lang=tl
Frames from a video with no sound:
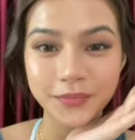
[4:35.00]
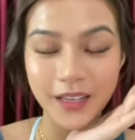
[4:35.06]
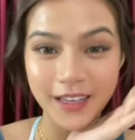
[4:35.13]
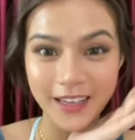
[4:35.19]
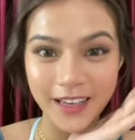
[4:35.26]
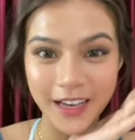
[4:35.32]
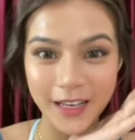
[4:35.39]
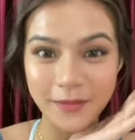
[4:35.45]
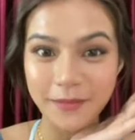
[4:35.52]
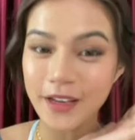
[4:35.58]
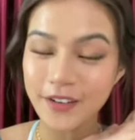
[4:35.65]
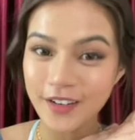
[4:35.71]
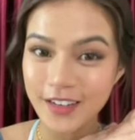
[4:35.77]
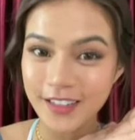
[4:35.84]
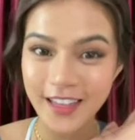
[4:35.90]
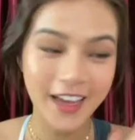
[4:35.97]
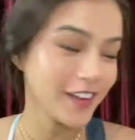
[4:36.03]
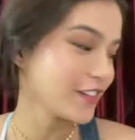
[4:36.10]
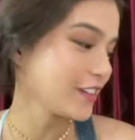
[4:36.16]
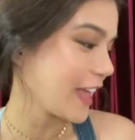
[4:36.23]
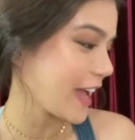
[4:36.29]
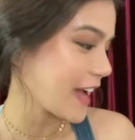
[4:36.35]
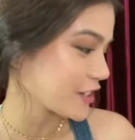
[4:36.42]
Ayan, meron na
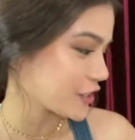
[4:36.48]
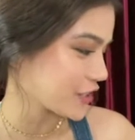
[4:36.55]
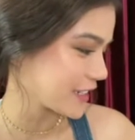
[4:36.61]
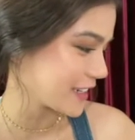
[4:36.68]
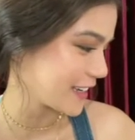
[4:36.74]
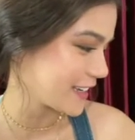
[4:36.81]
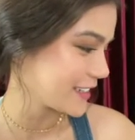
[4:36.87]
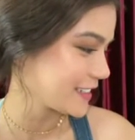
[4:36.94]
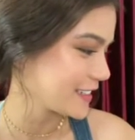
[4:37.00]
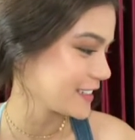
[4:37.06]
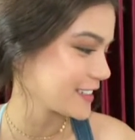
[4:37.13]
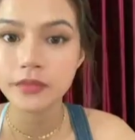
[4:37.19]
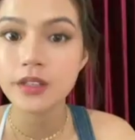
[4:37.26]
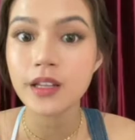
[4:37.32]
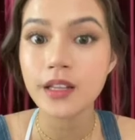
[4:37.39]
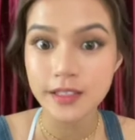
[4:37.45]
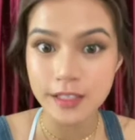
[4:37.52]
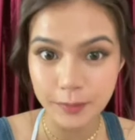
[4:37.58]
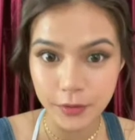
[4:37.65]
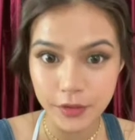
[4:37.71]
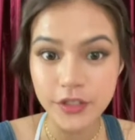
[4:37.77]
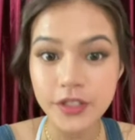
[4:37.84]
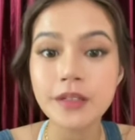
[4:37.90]
tayong lashes. Let's
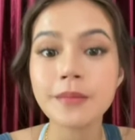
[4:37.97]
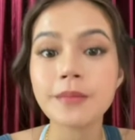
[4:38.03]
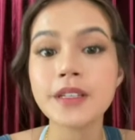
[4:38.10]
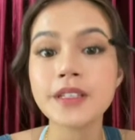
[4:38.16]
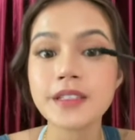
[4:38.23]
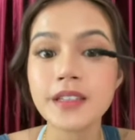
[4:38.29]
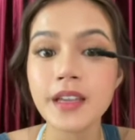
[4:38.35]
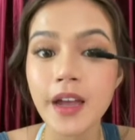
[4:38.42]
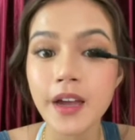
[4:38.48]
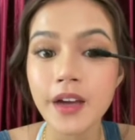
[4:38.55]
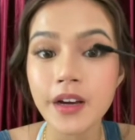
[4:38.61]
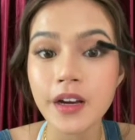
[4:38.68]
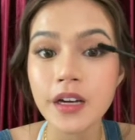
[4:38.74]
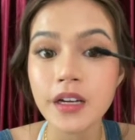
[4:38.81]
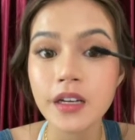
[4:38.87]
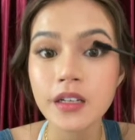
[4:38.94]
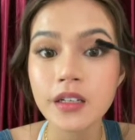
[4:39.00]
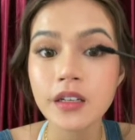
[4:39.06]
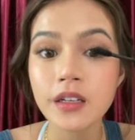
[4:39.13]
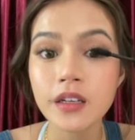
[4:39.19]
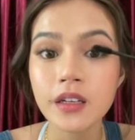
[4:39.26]
put some mascara.